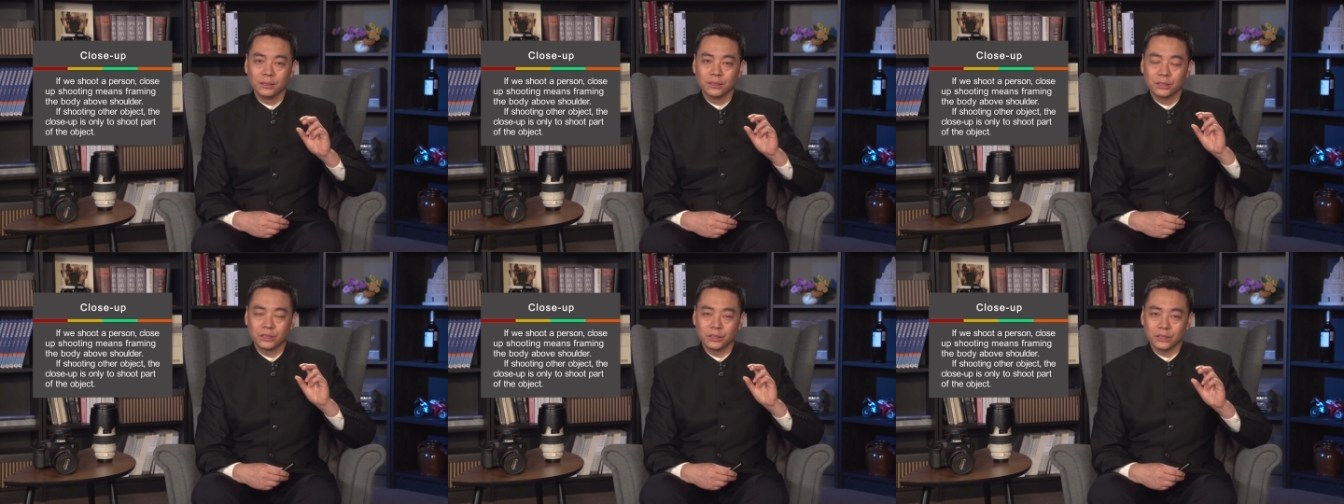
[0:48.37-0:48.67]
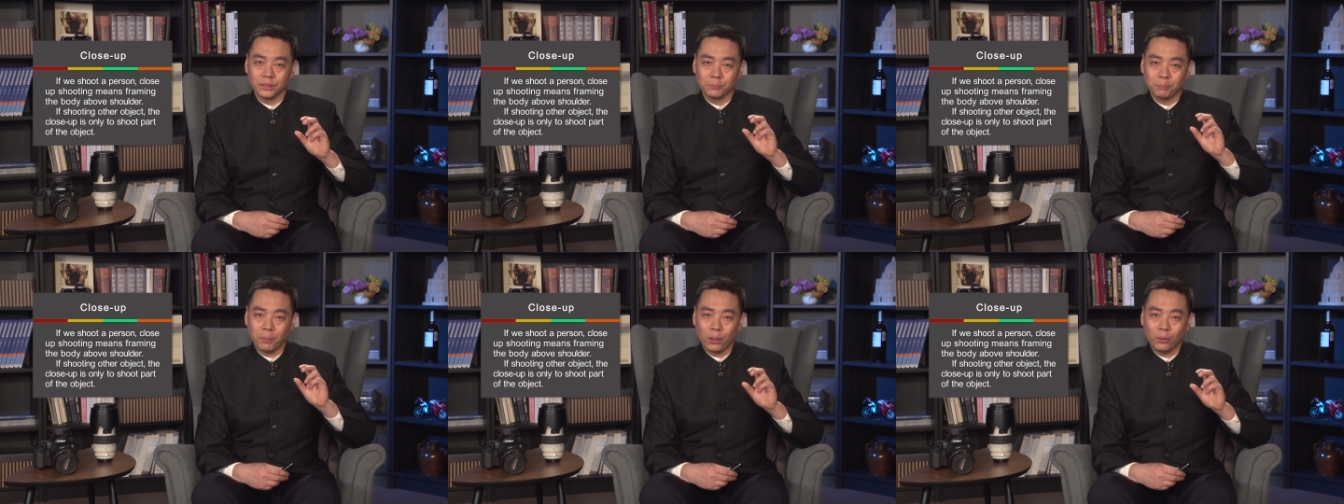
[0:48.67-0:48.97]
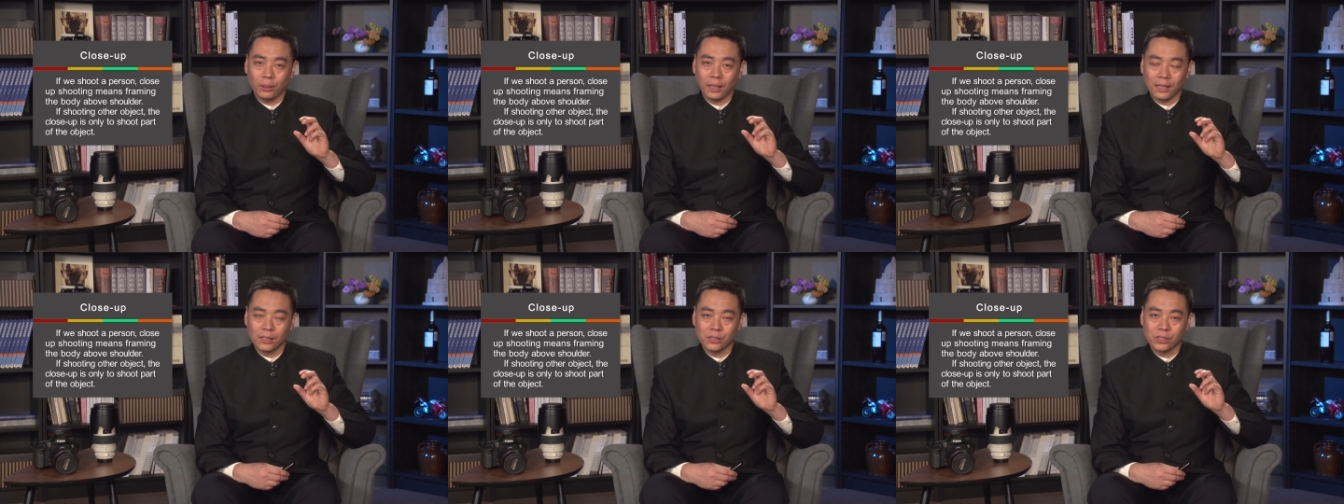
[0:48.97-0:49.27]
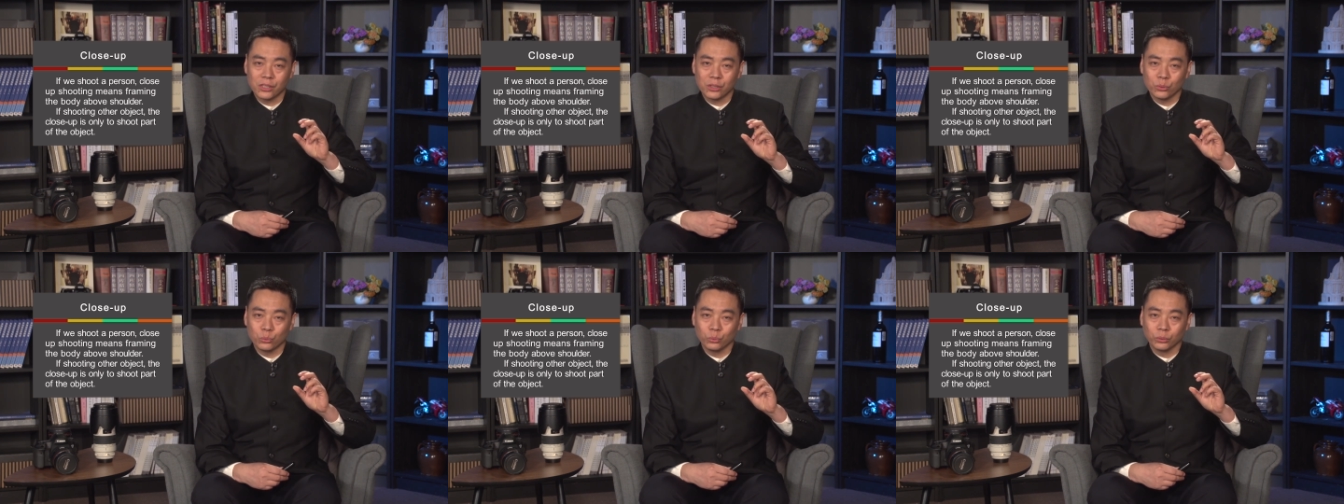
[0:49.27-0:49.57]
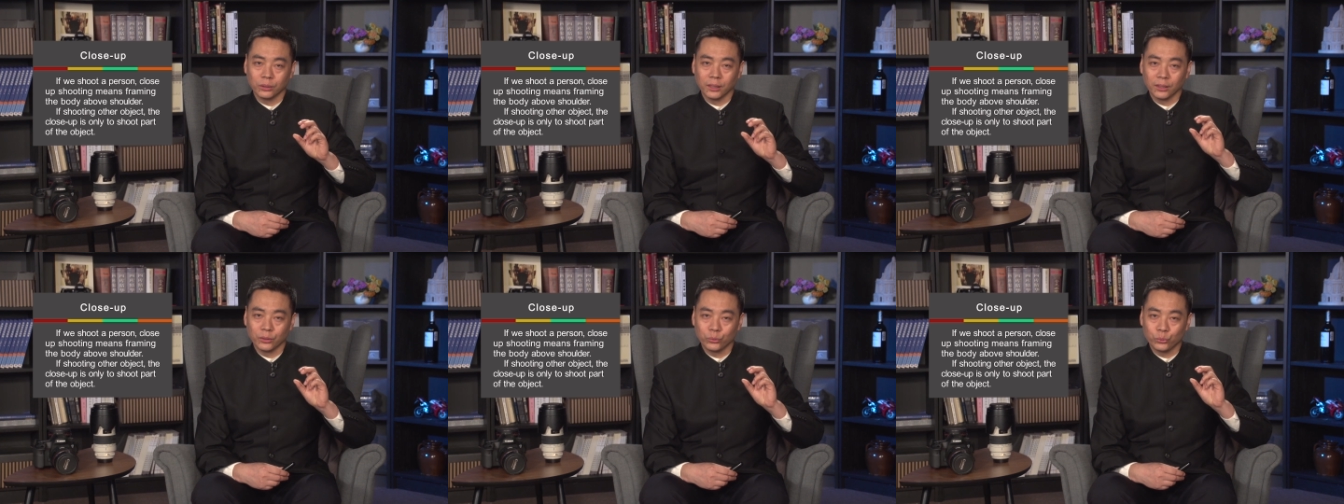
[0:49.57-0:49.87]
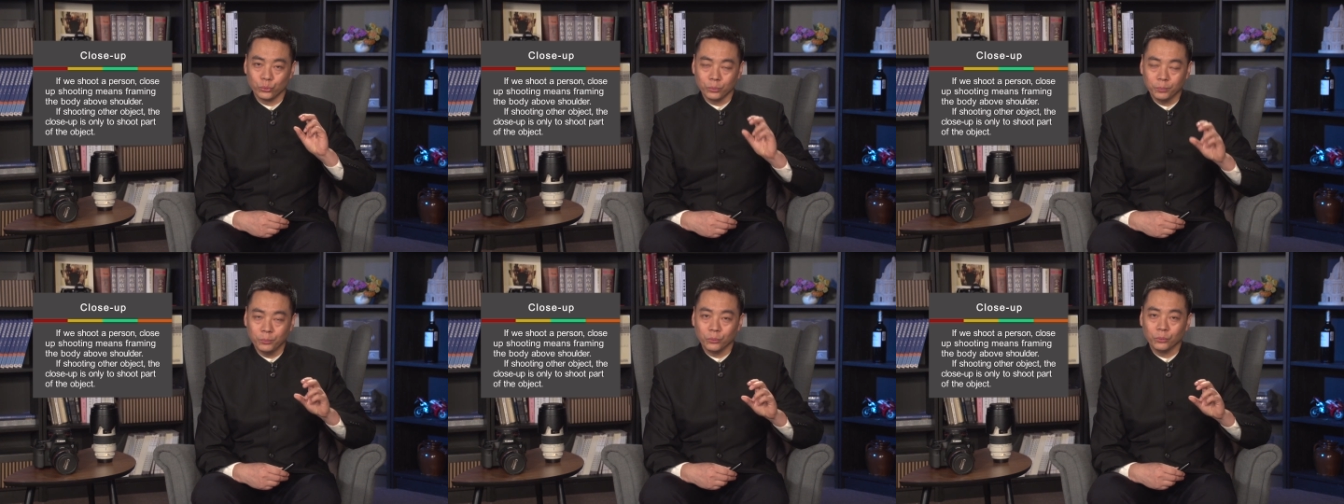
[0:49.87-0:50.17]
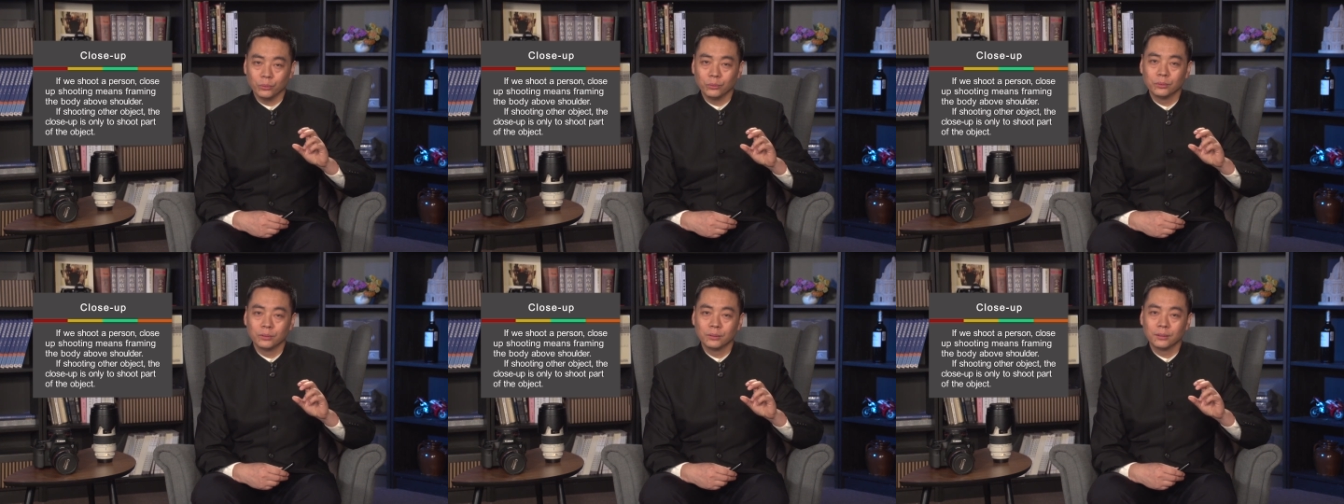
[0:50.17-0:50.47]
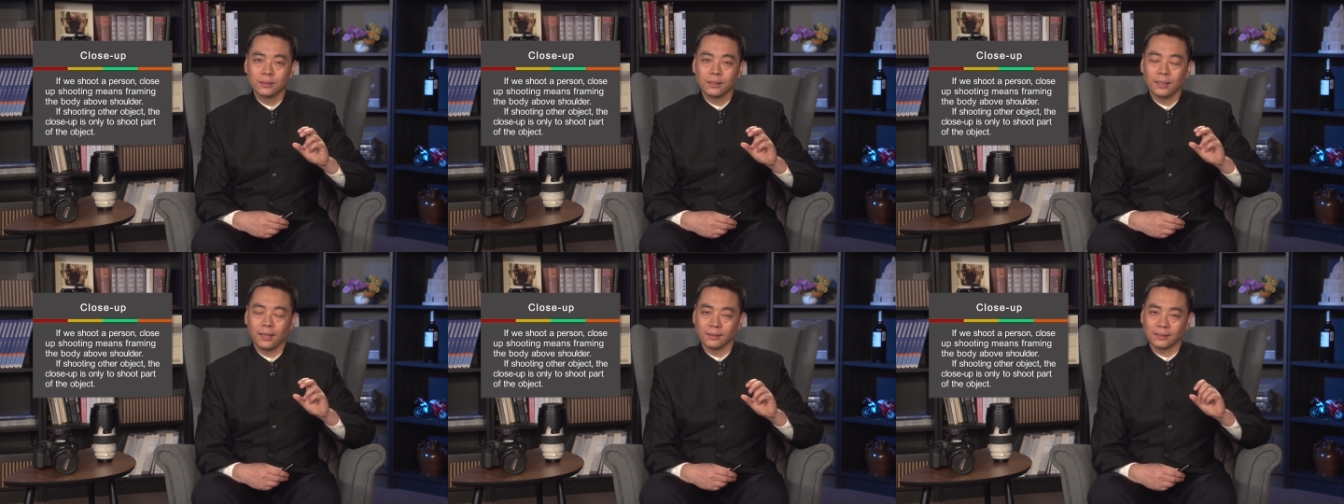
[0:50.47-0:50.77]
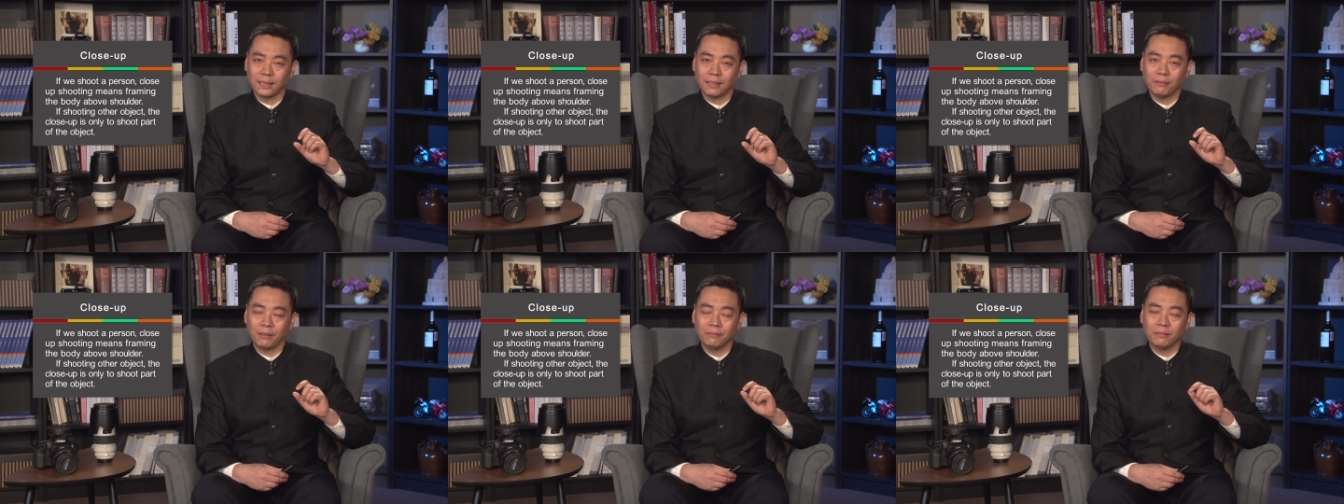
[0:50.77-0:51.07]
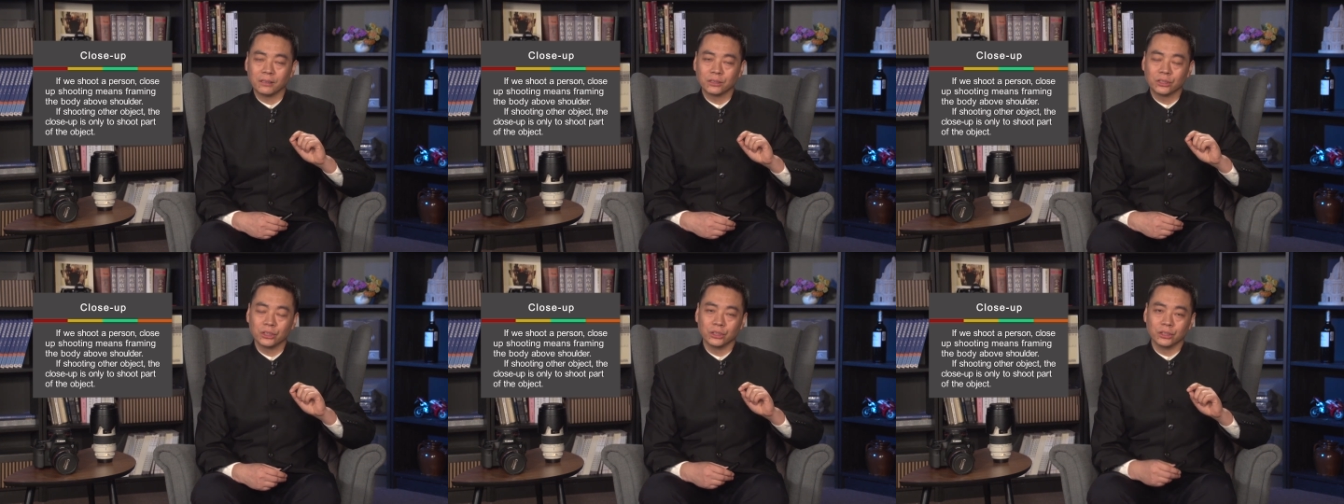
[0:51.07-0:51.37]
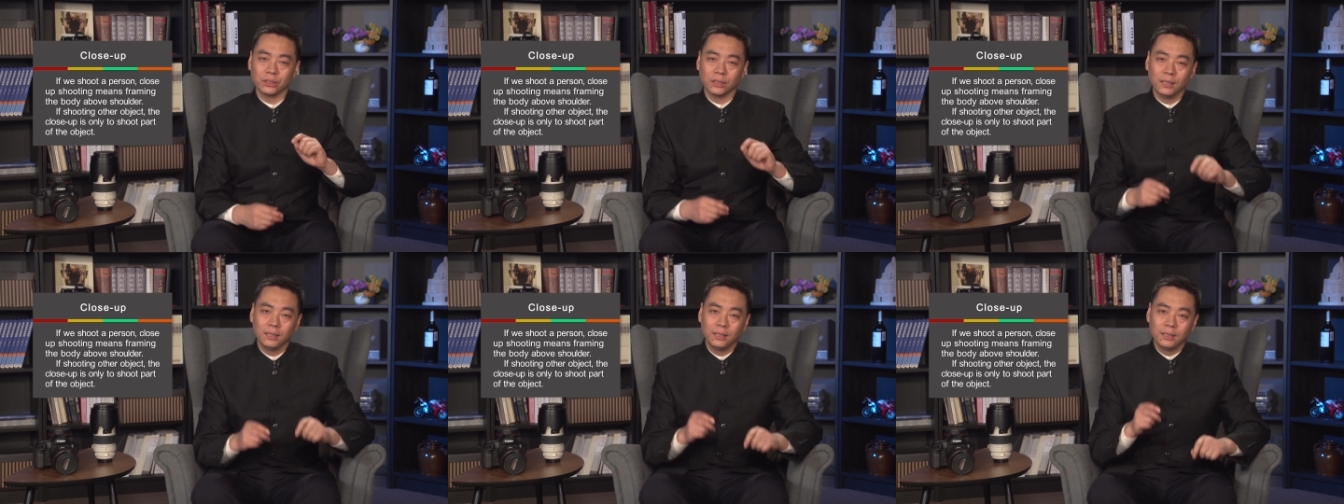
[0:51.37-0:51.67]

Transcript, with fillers: 只包含事物的局部啊，它往往是指。